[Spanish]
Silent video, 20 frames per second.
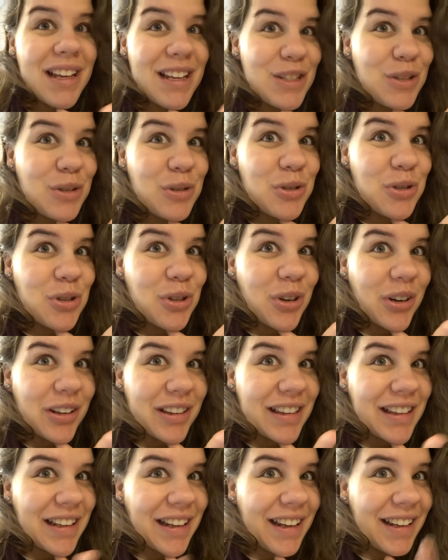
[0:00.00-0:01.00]
que es un
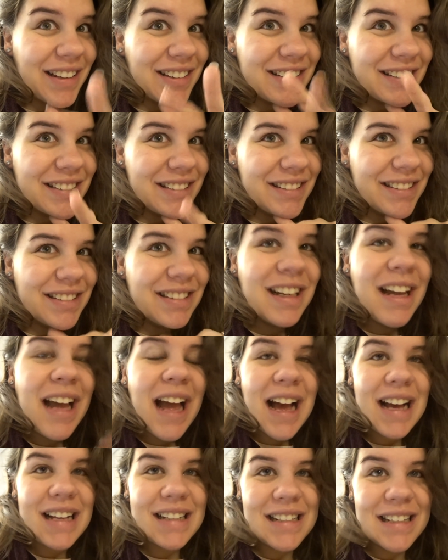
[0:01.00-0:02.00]
sorteo.
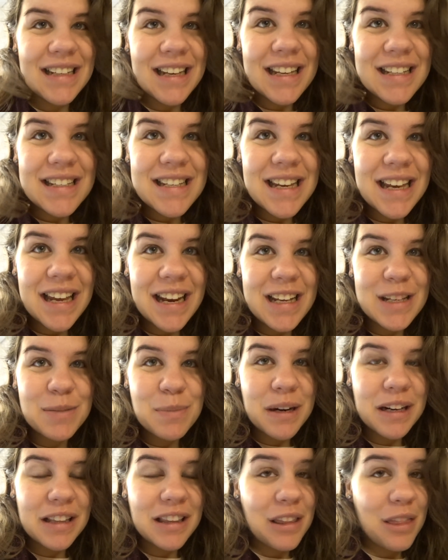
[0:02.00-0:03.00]
Así que si queréis
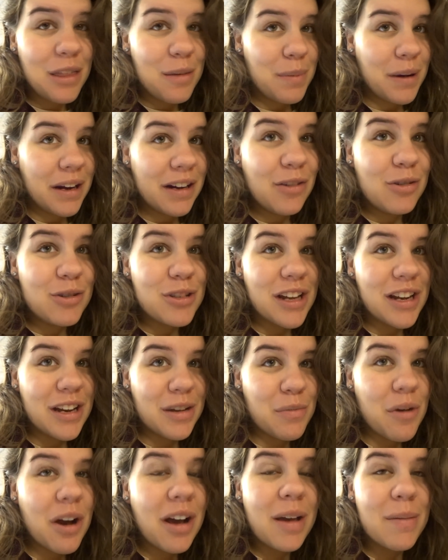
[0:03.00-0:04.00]
participar, os
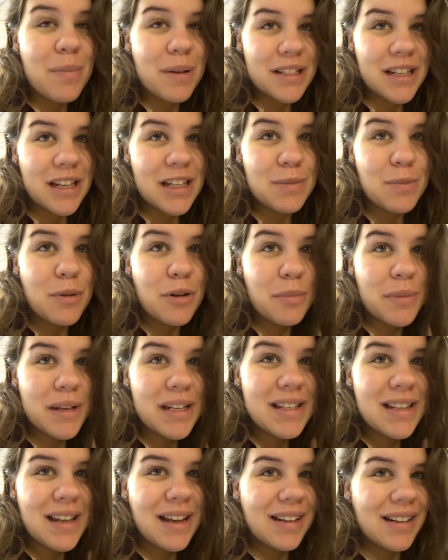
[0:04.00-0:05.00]
animo a que paséis por mi
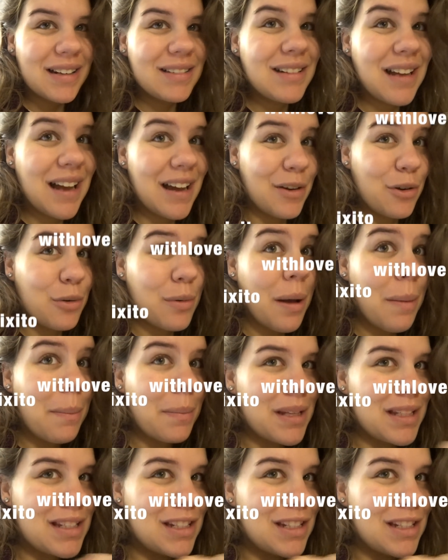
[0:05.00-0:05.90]
Instagram, arroba